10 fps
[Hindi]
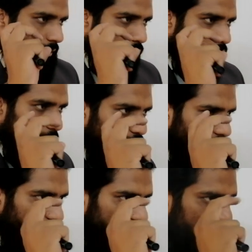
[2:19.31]
तो उसमें
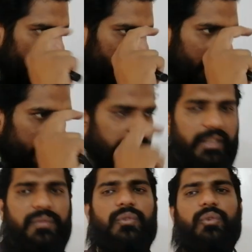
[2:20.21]
कुछ ख़ास ख़ास
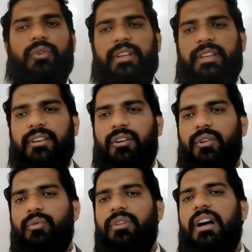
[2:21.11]
लफ्ज़ होंगे
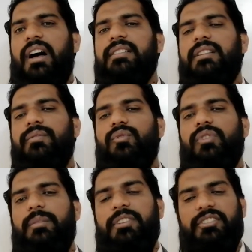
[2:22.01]
और उन ख़ास लफ्ज़ों
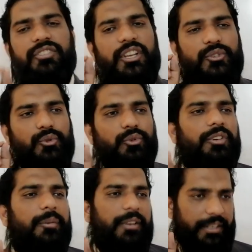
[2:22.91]
का जब तक
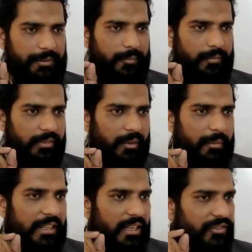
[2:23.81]
स्टेचूटरी मीनिंग
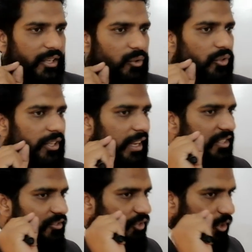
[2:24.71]
मैंने लफ्ज़ क्या यूज़ किया है
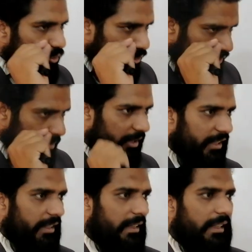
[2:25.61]
स्टेचूटरी
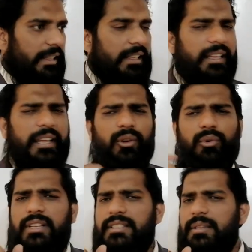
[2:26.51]
मीनिंग एक
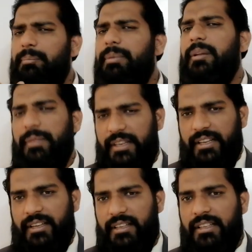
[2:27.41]
होता है सिंपल
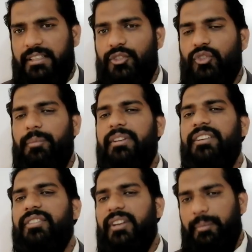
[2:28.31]
मीनिंग जिसको हम
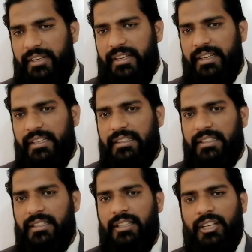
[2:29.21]
लिटरल मीनिंग कहते
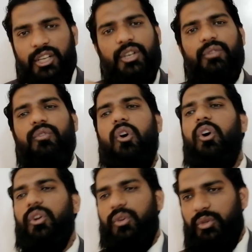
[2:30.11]
हैं वो
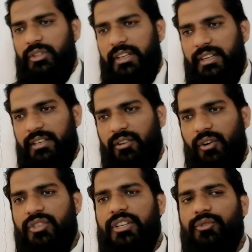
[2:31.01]
और होता है
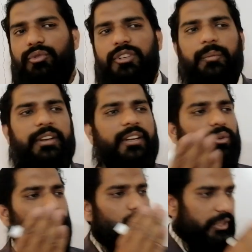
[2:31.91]
और स्टेचूटरी मीनिंग
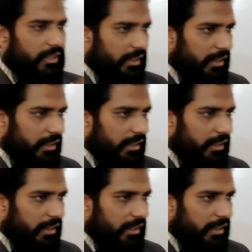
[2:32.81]
कुछ